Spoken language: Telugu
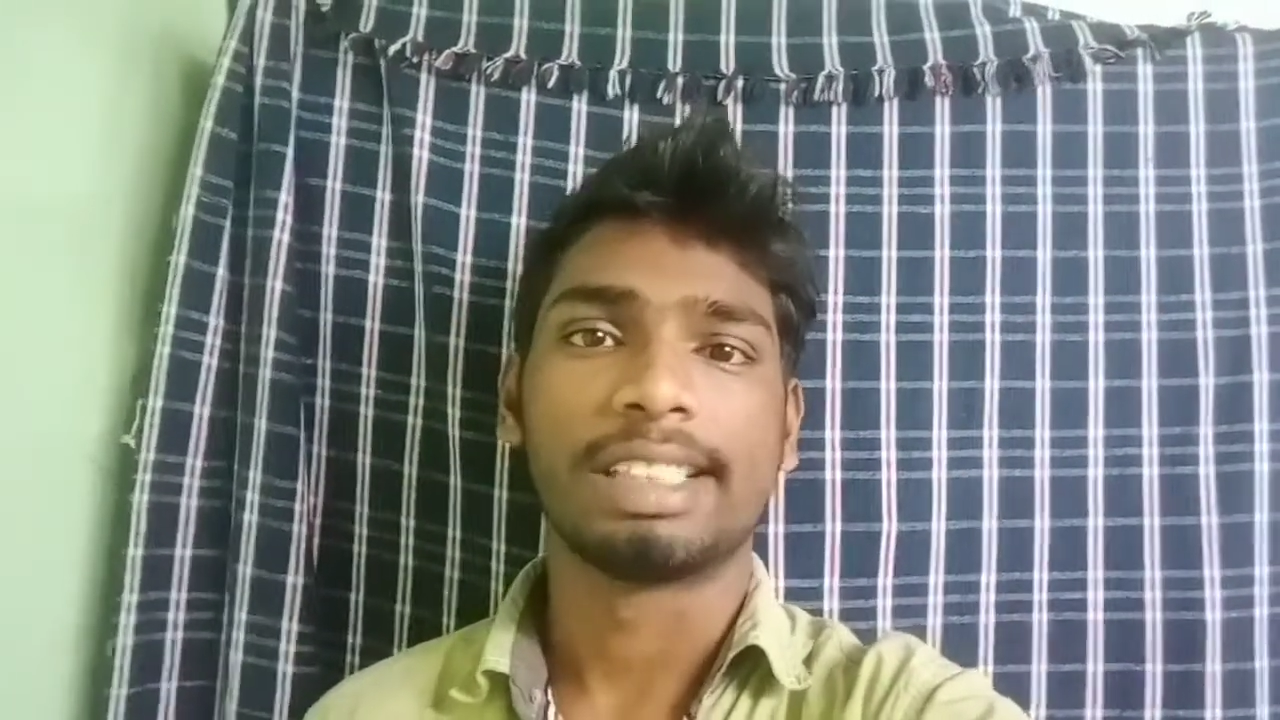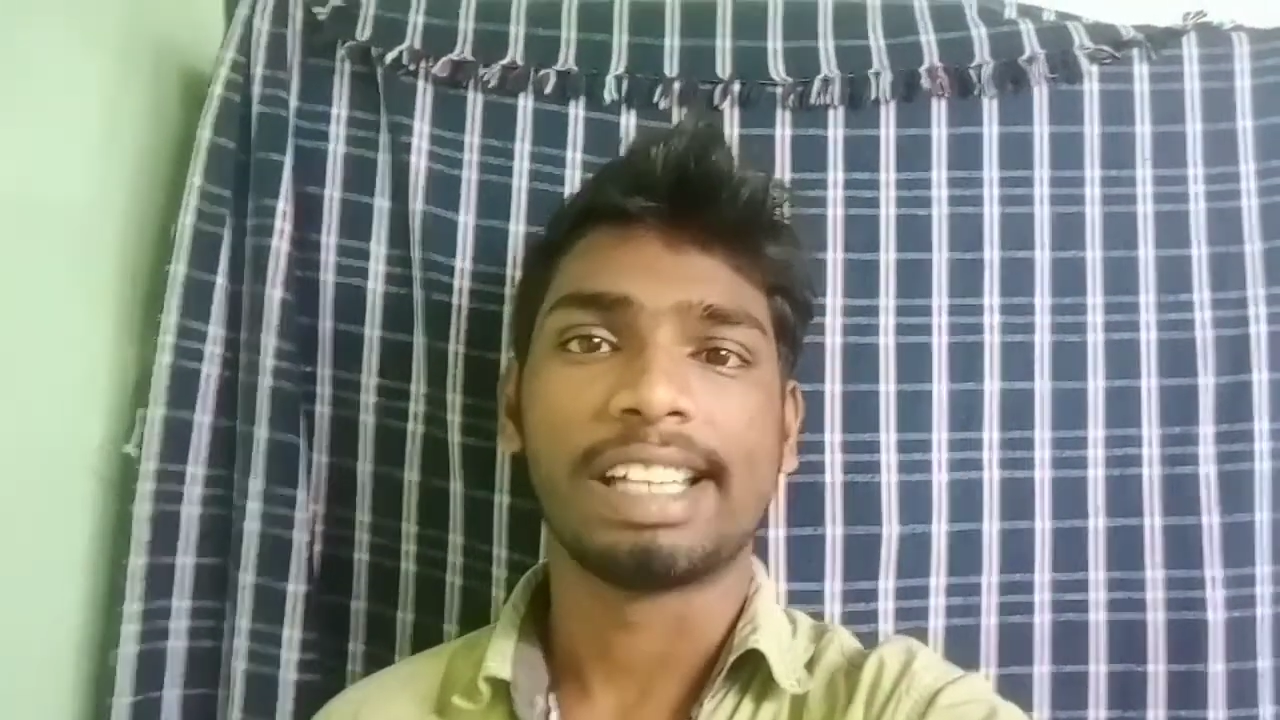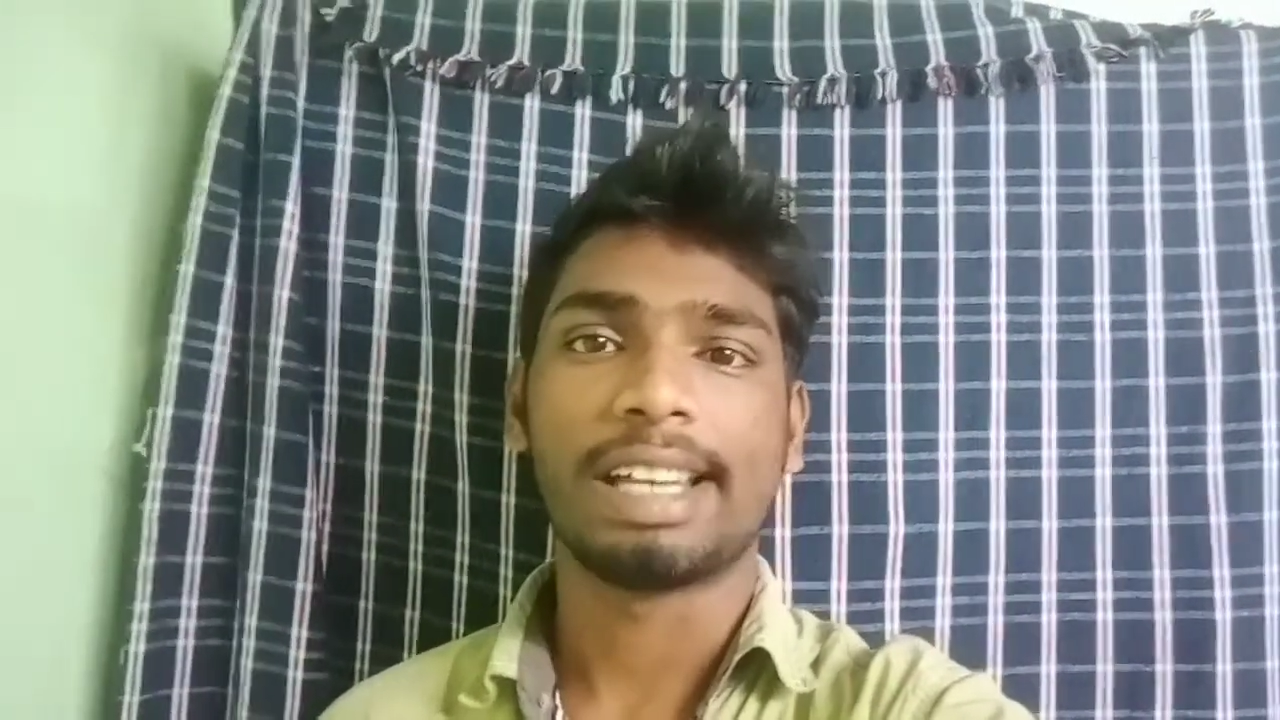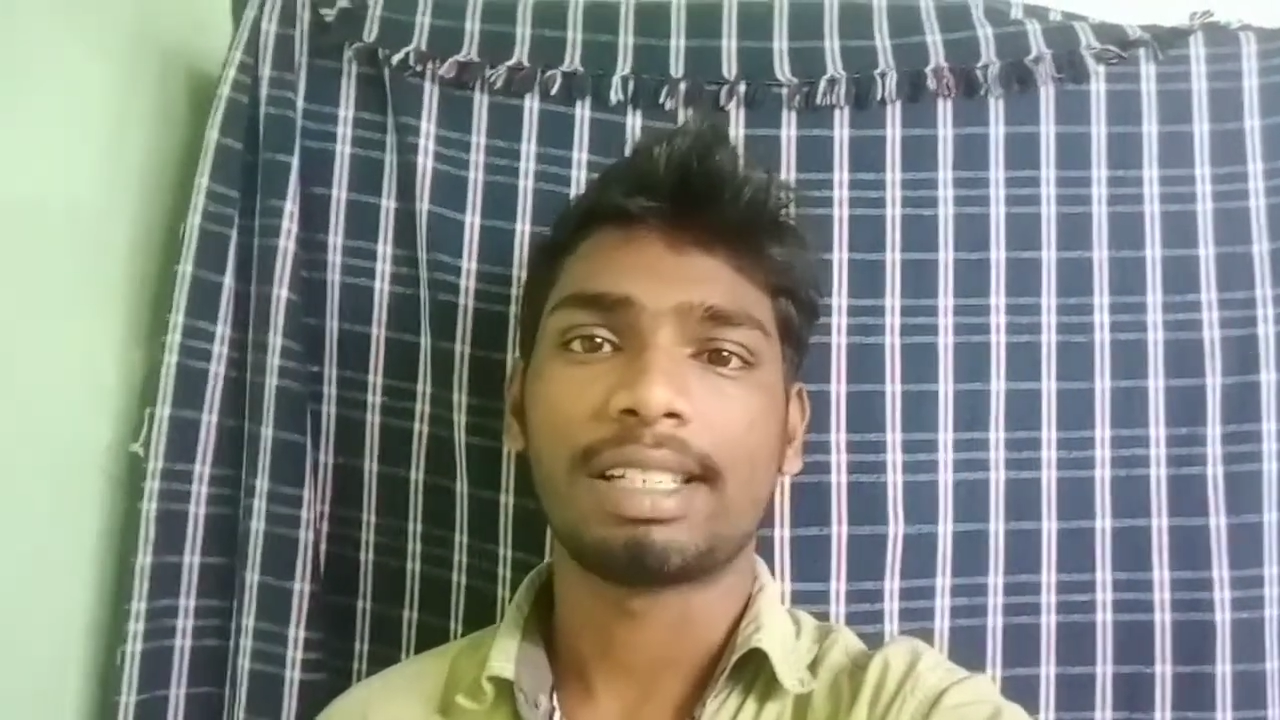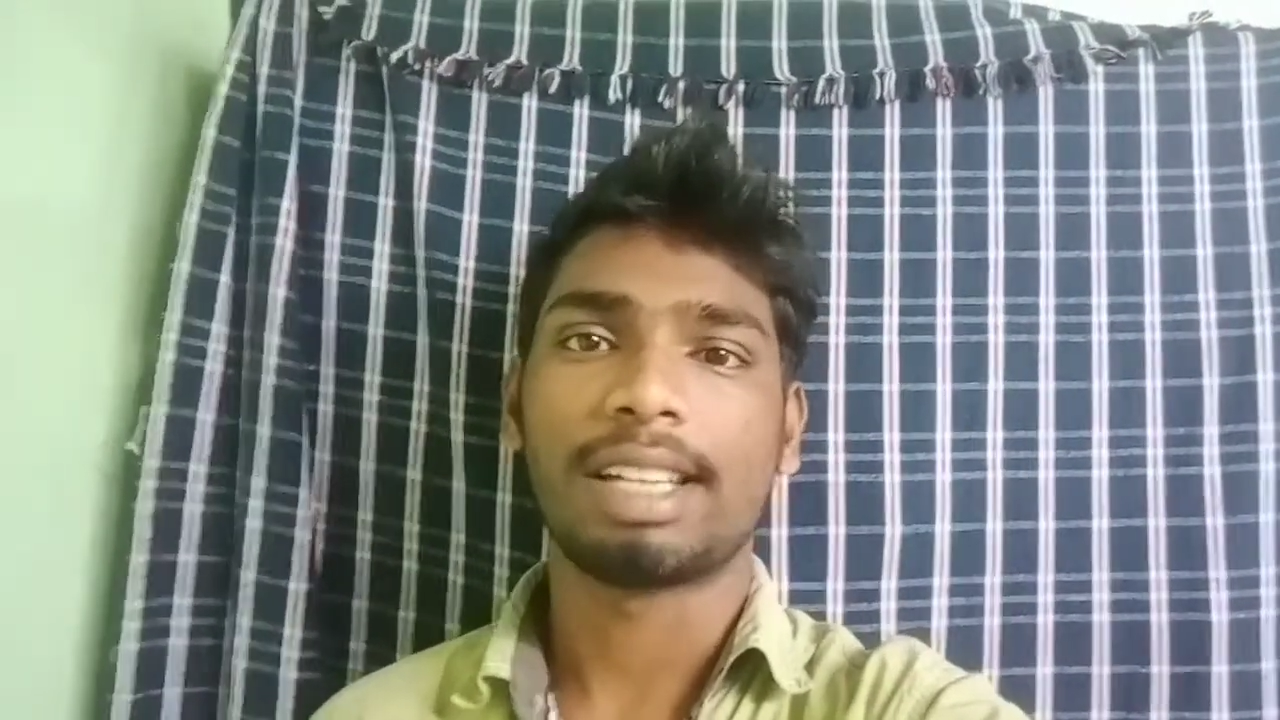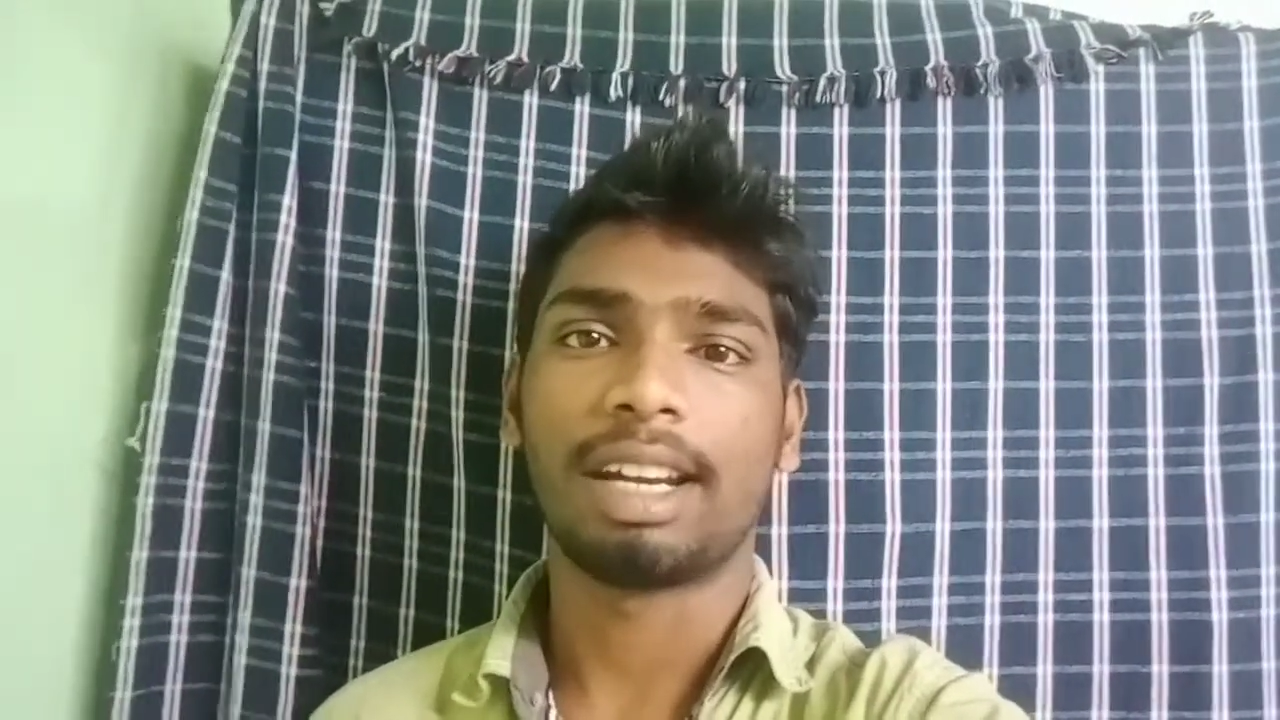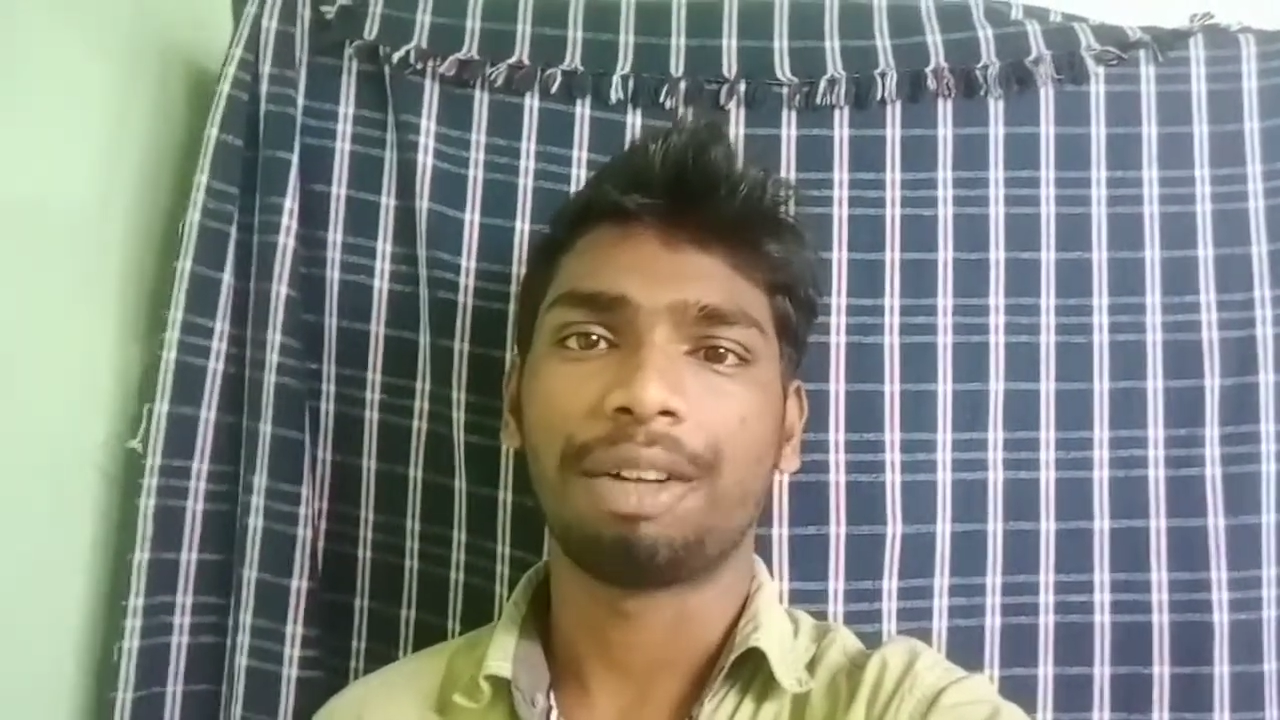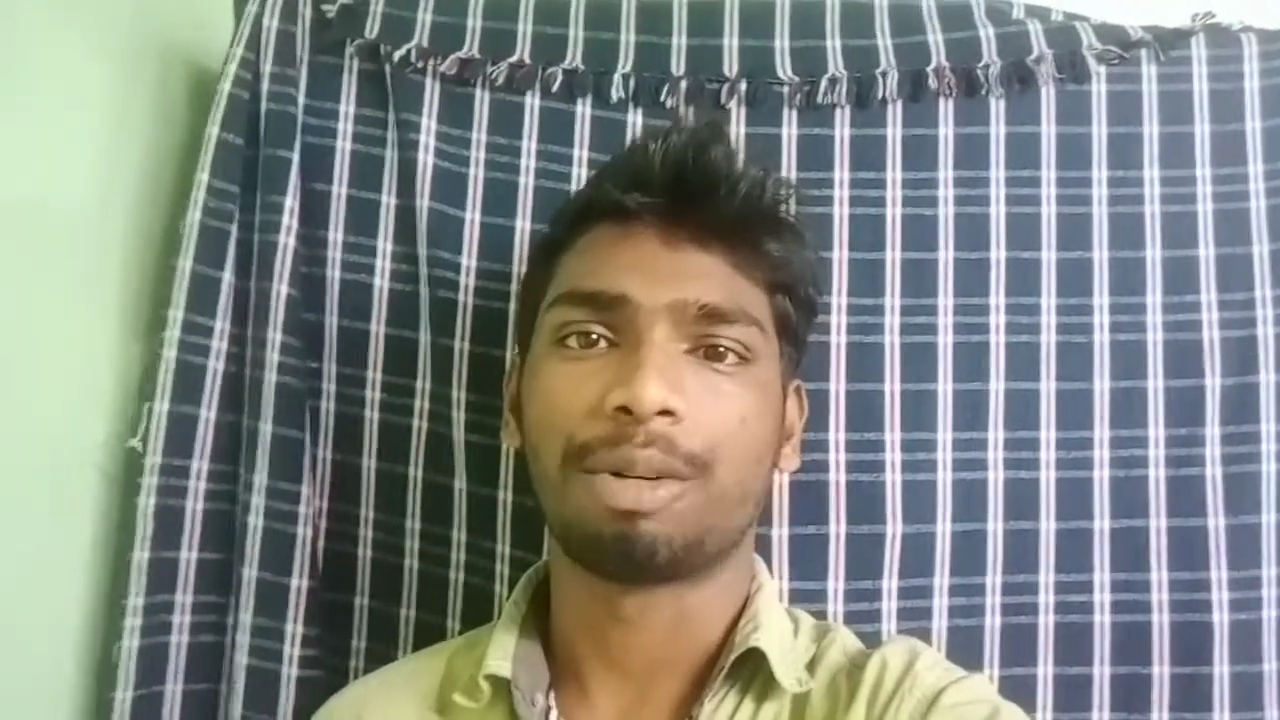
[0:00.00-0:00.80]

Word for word: జిఎస్టీ అంటే